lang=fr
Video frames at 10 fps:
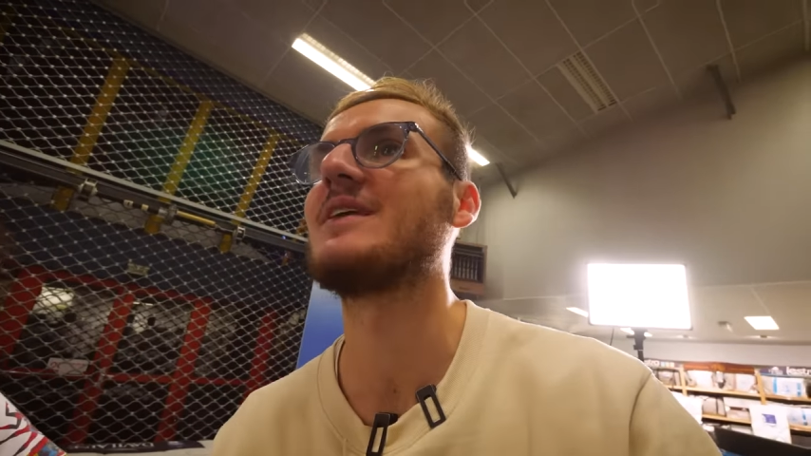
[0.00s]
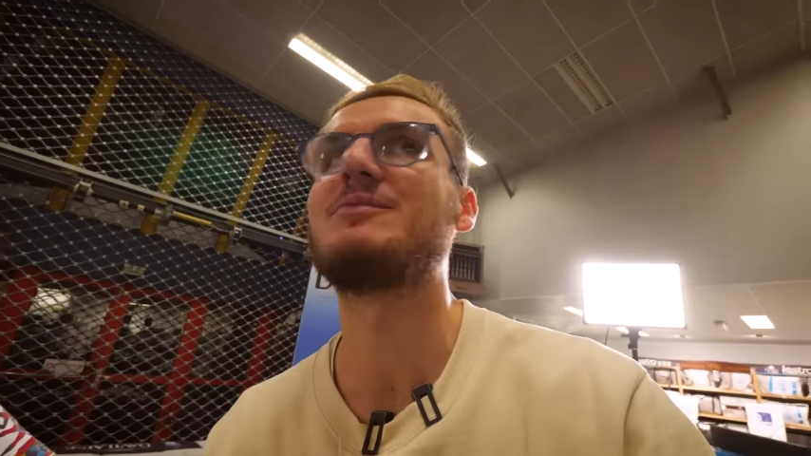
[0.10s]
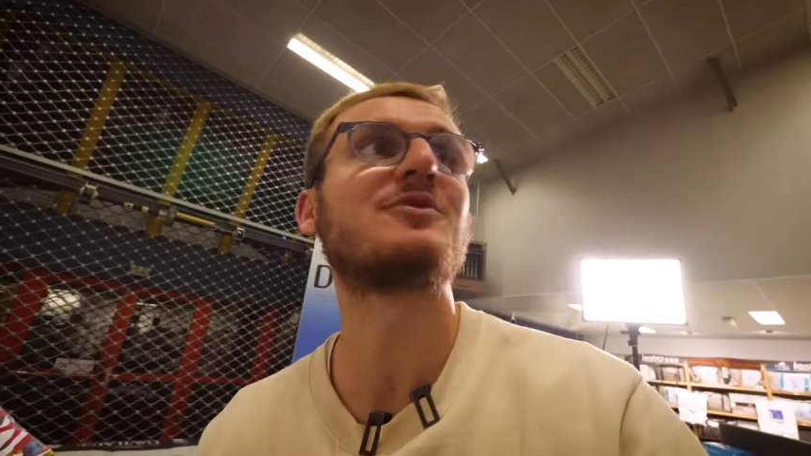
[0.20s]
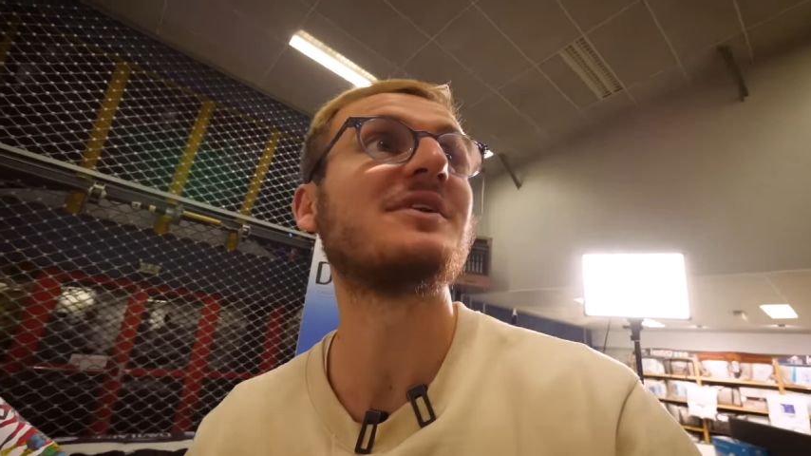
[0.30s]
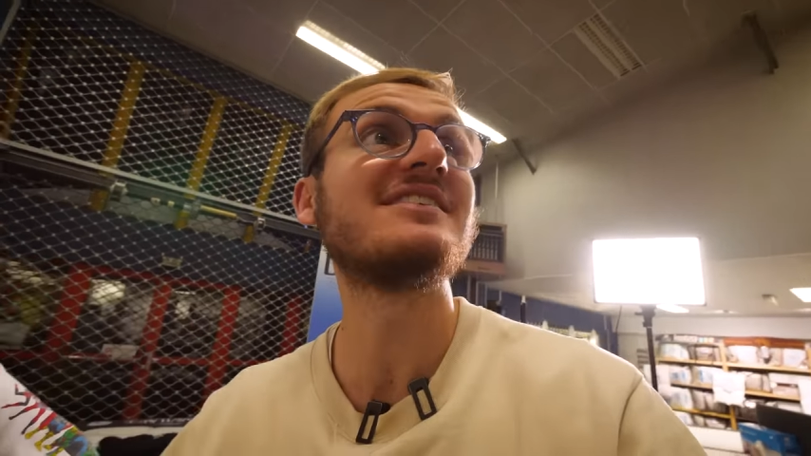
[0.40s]
Un
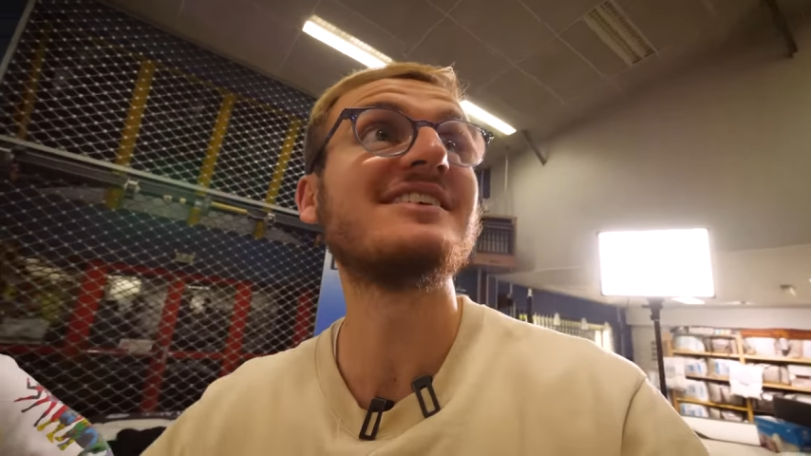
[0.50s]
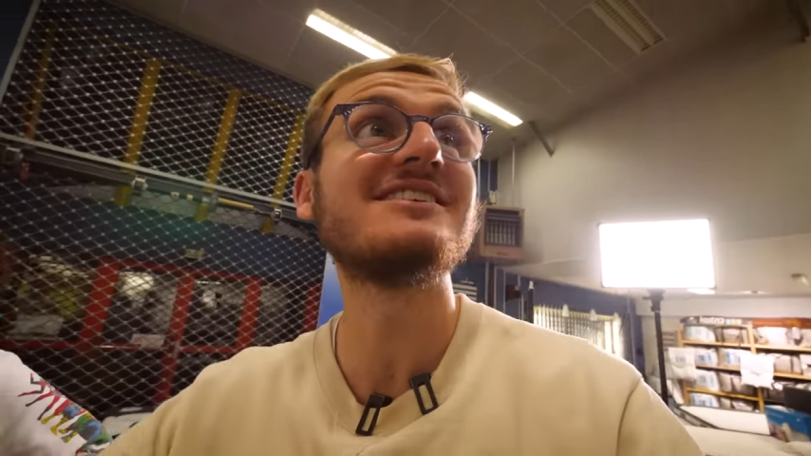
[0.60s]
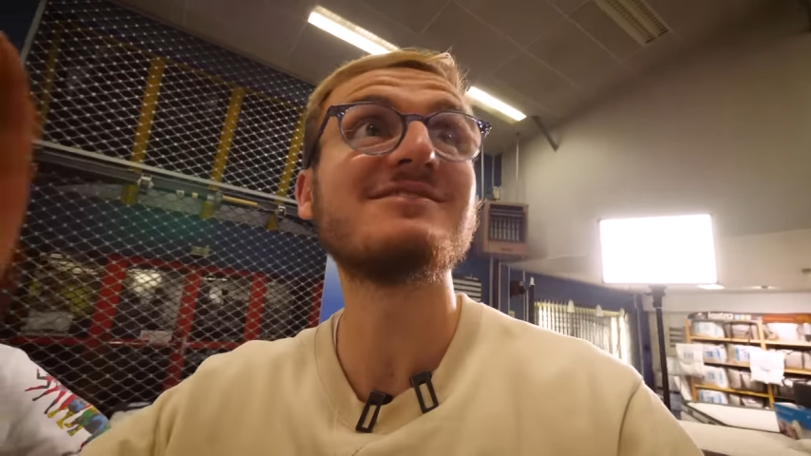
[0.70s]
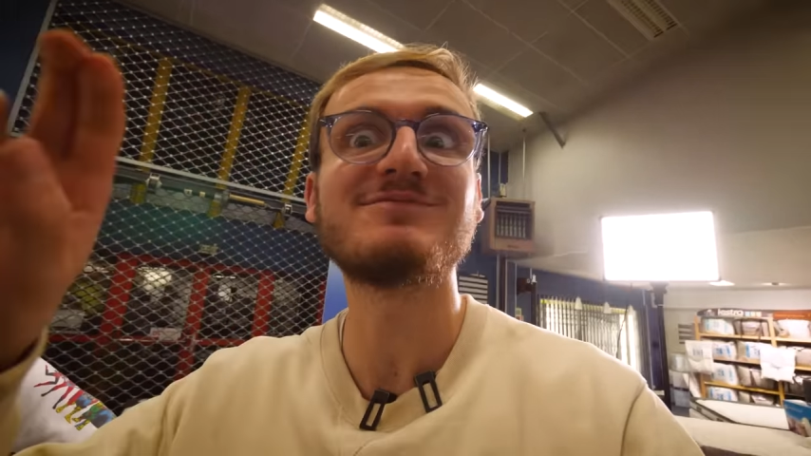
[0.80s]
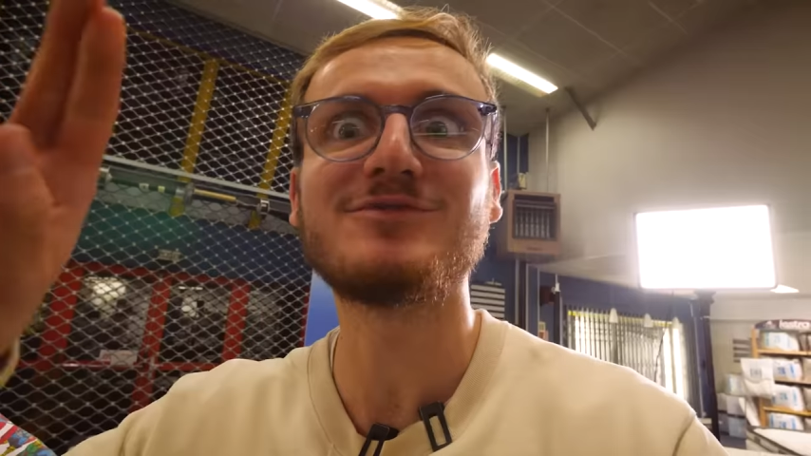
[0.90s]
peu
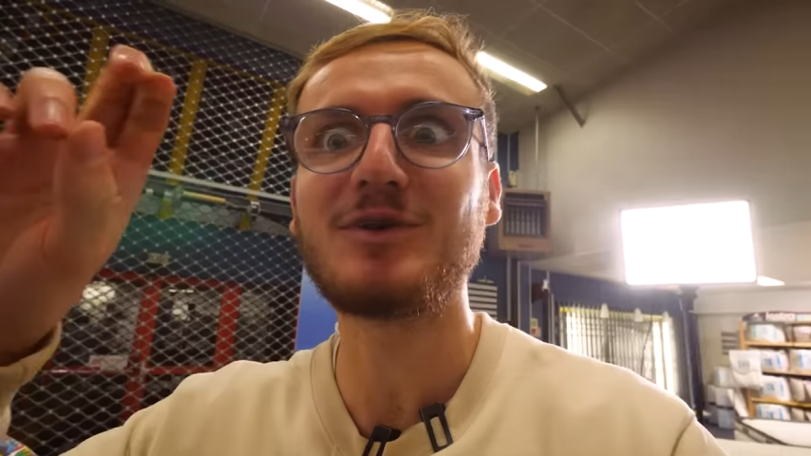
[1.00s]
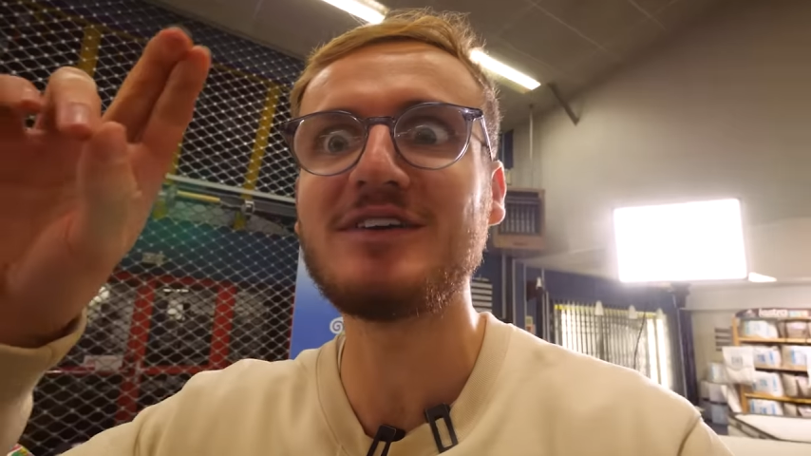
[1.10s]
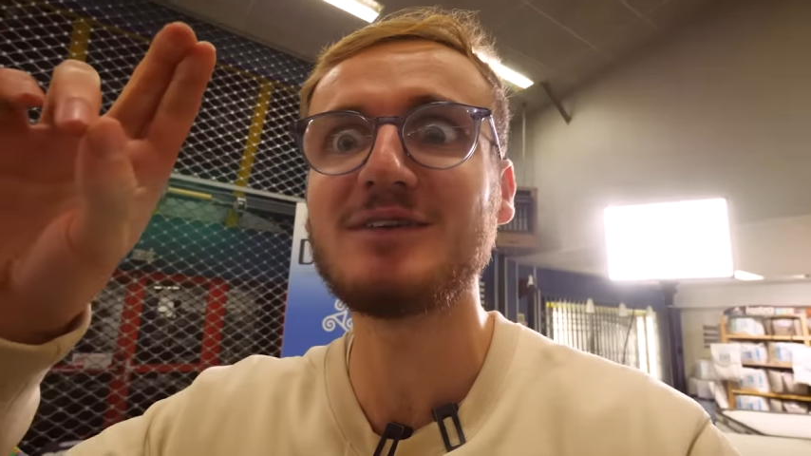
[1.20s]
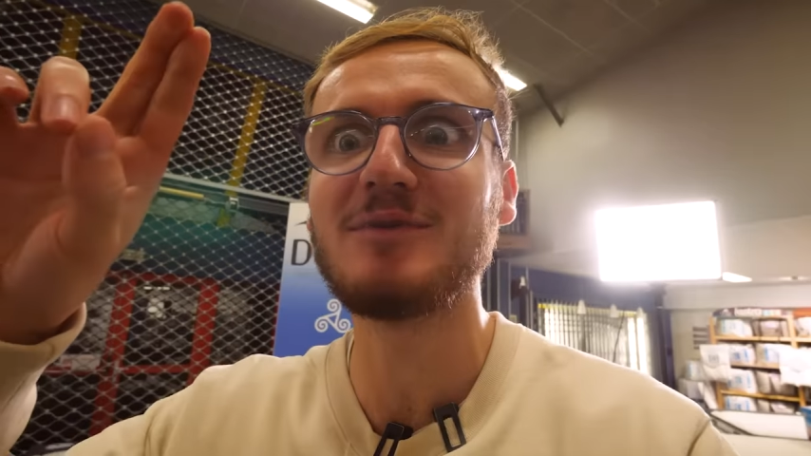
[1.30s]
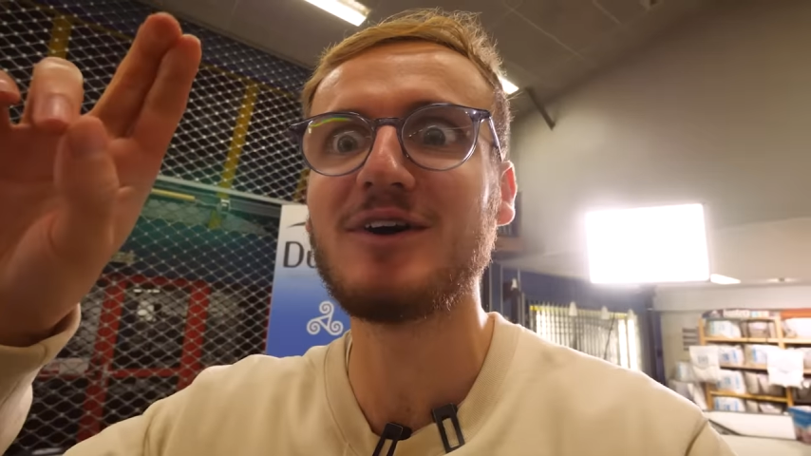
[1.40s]
crazy. Crazy